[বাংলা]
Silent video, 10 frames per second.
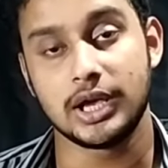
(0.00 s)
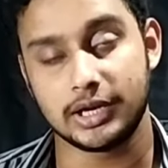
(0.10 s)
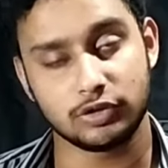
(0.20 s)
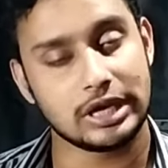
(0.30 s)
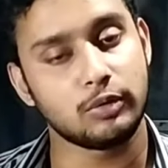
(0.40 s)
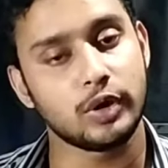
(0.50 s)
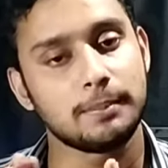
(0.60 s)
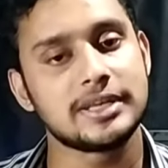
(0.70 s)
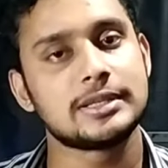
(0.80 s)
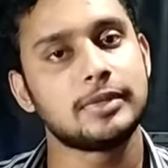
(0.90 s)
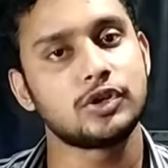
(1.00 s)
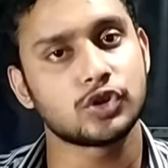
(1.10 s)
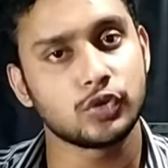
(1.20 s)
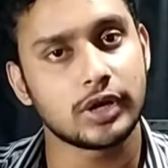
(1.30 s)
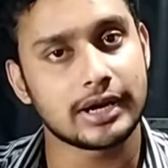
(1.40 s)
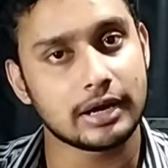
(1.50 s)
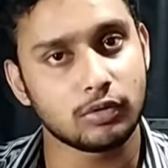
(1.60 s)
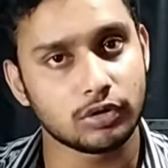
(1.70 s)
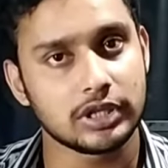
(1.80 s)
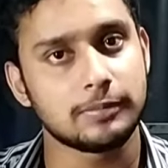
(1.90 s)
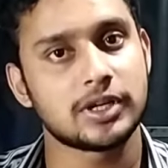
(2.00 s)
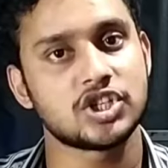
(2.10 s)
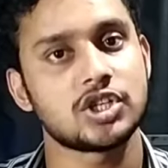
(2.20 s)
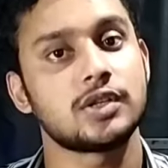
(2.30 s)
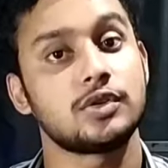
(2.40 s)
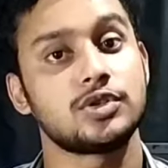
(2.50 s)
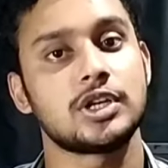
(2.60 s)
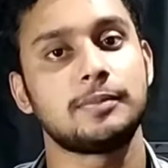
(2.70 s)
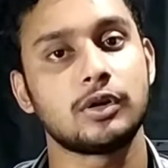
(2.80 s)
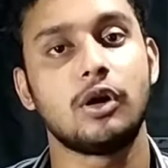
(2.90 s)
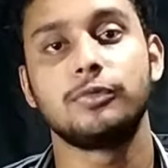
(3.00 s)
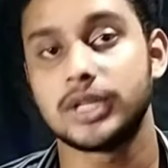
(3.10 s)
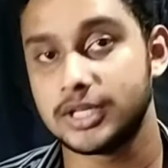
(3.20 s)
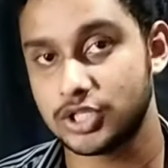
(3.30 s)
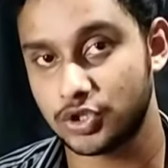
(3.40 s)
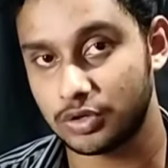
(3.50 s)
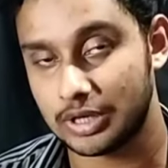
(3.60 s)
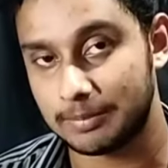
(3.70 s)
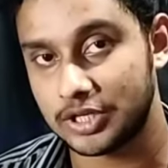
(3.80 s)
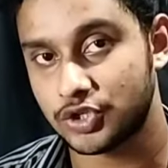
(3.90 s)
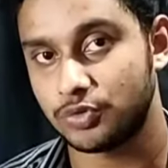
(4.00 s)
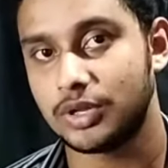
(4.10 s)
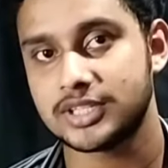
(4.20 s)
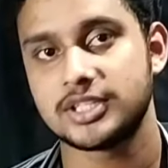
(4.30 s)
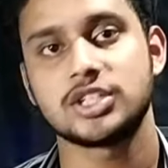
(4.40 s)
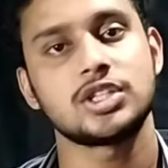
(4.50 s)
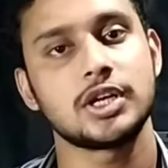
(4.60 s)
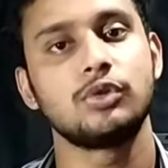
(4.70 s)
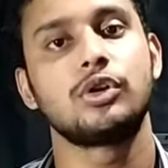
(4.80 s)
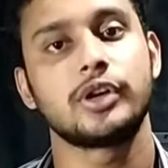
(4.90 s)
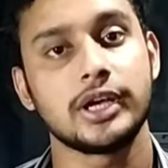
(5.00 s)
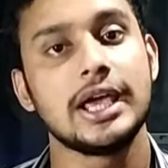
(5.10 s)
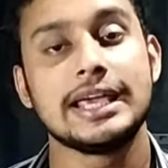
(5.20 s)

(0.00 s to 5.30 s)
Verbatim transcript: এটা তো ওয়েব বেস অ্যাপ্লিকেশনগুলো রান করতেই পারে সে সাথে হচ্ছে আপনার অফলাইনে যে সকল অ্যাপ্লিকেশনগুলো আসতেছে সেগুলোকে